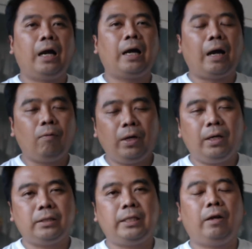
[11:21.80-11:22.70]
cover
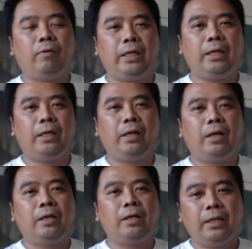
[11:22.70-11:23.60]
สิ่งเหล่านี้
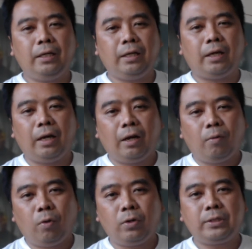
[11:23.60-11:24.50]
ซึ่ง
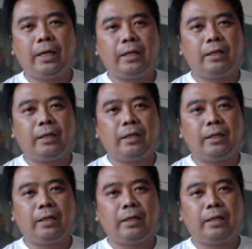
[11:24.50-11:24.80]
process